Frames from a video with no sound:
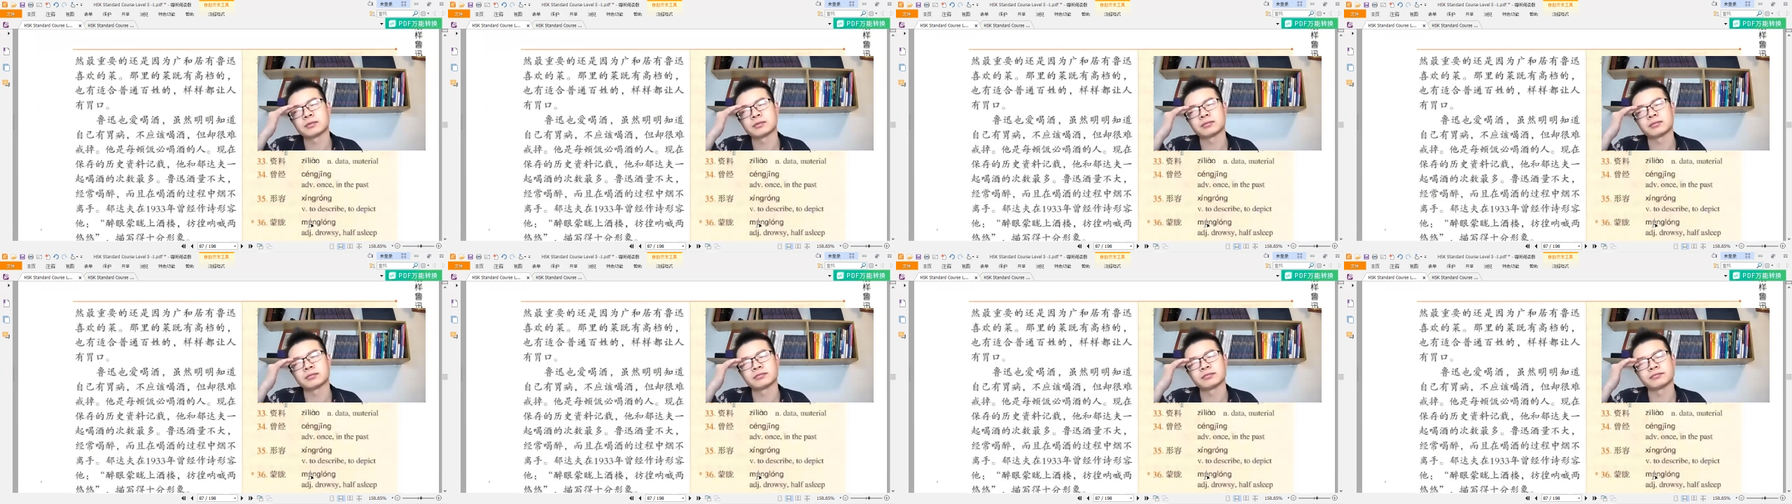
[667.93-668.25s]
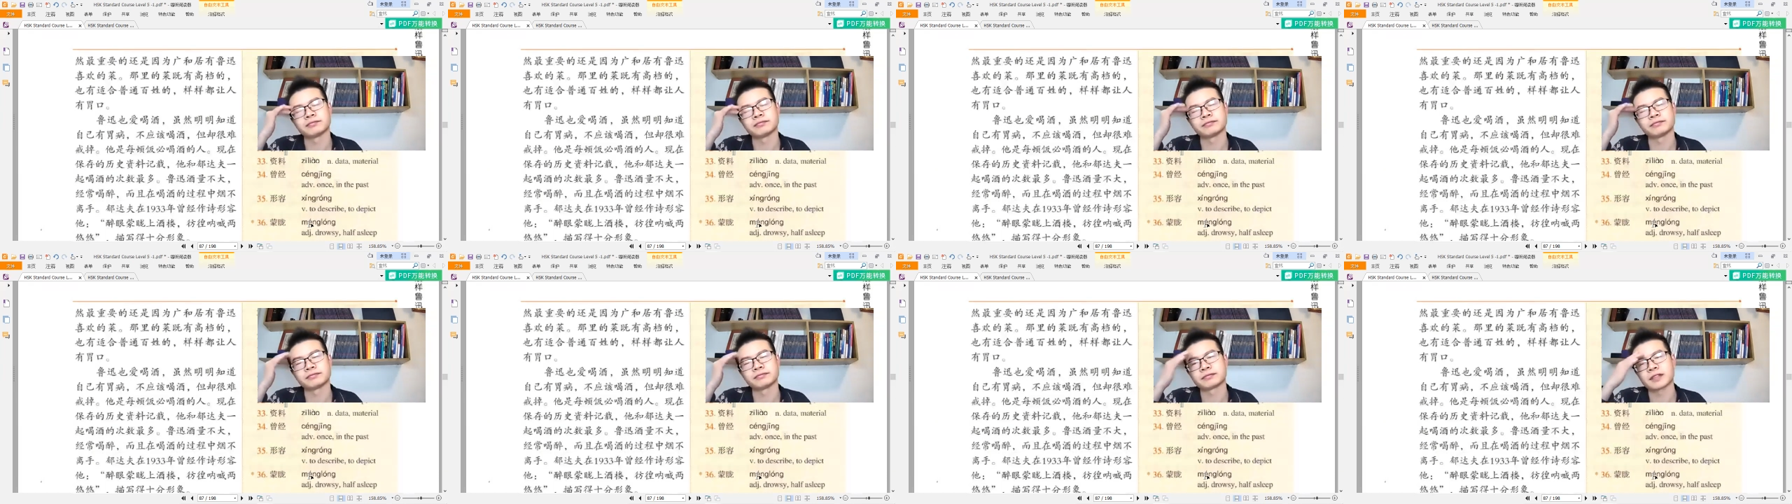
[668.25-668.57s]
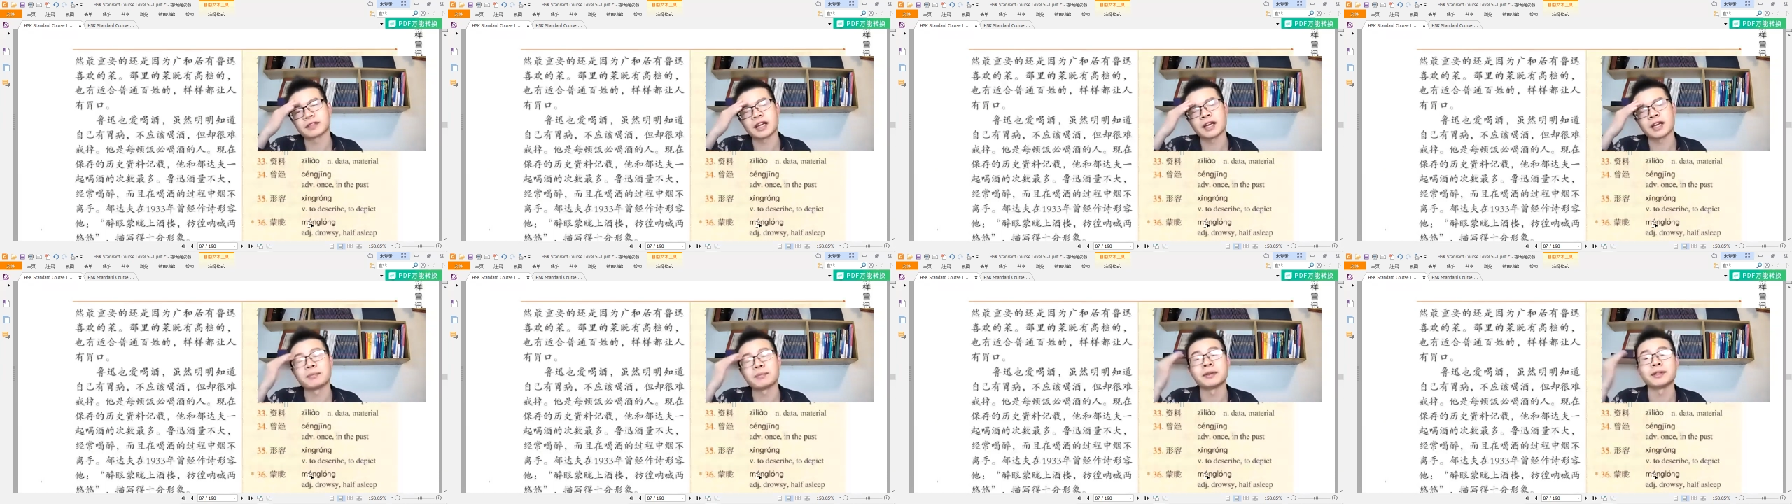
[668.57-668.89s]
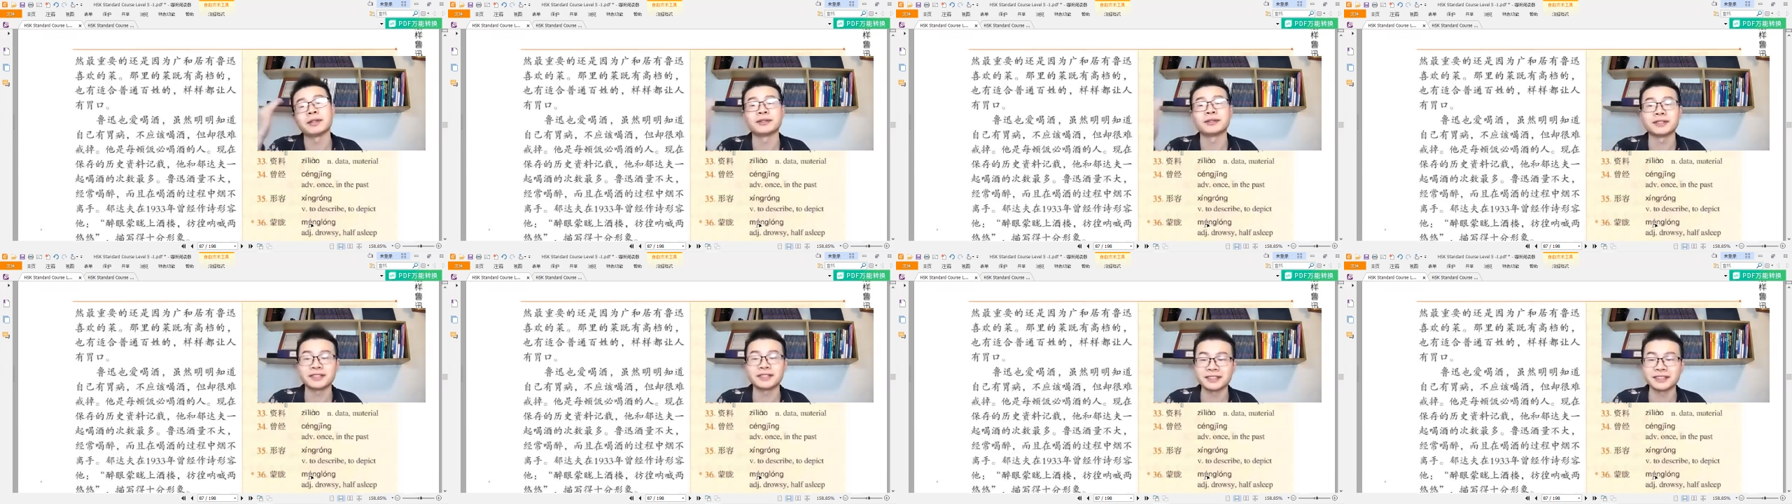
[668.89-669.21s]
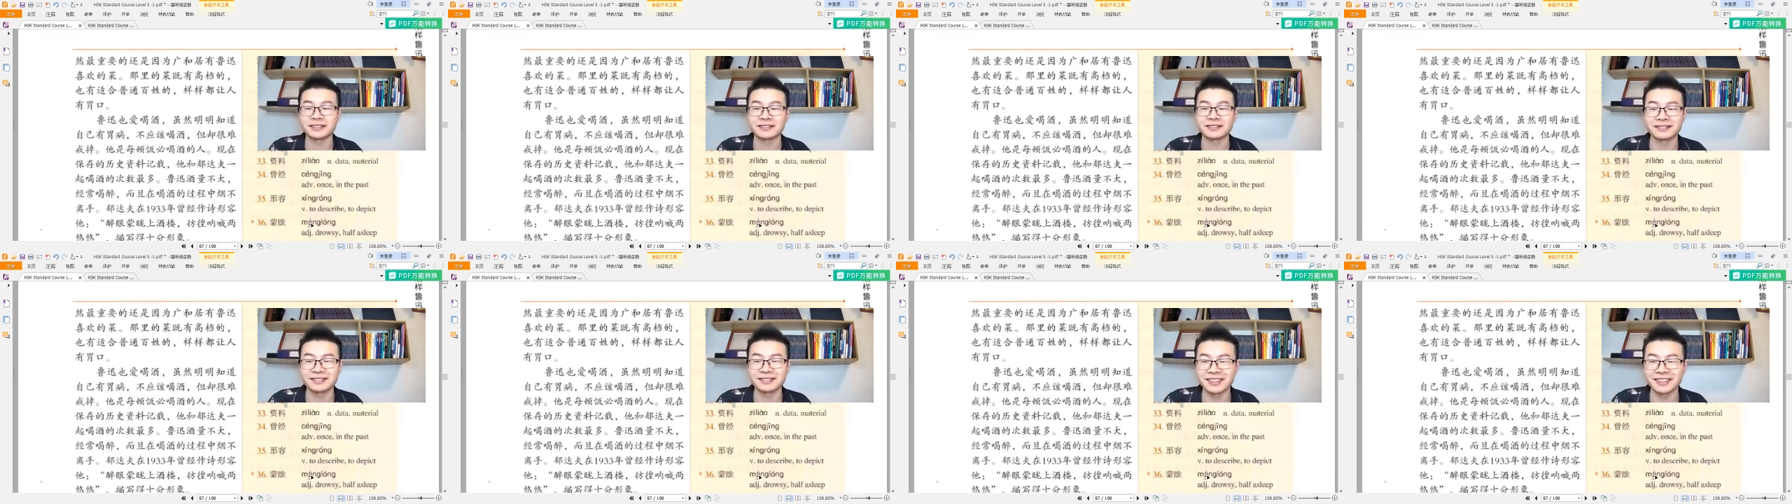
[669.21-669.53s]
嗯，还没有
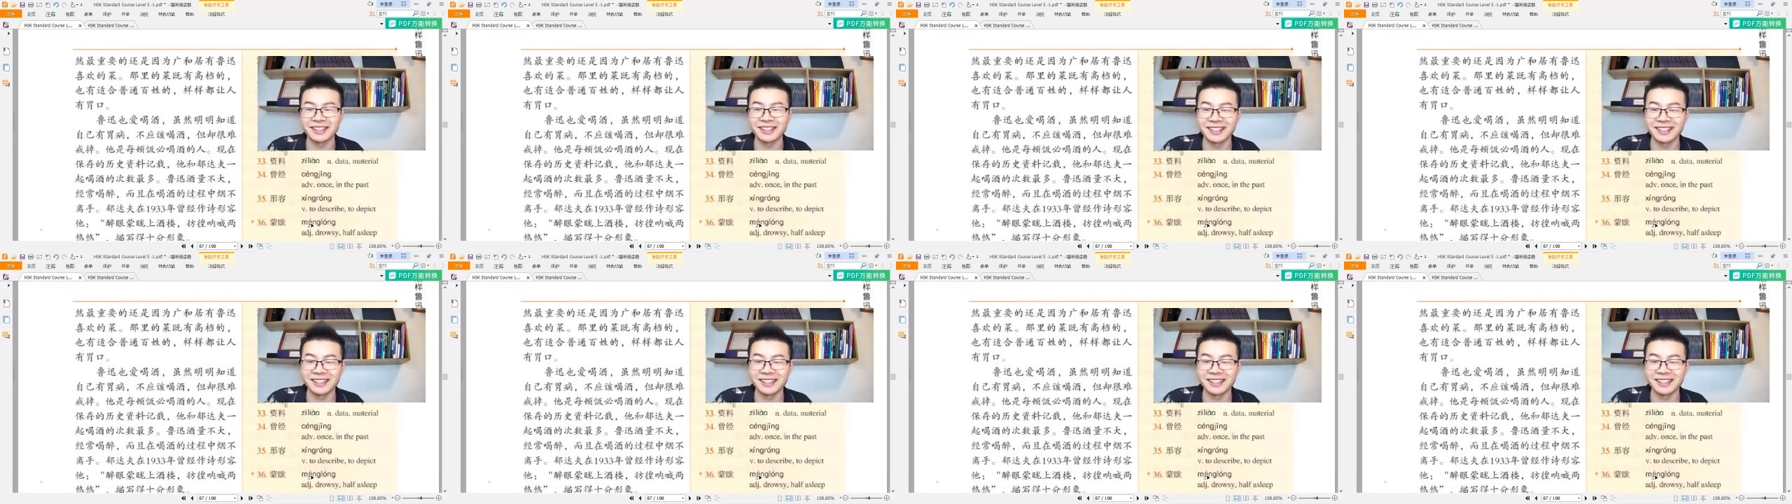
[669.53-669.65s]
醒，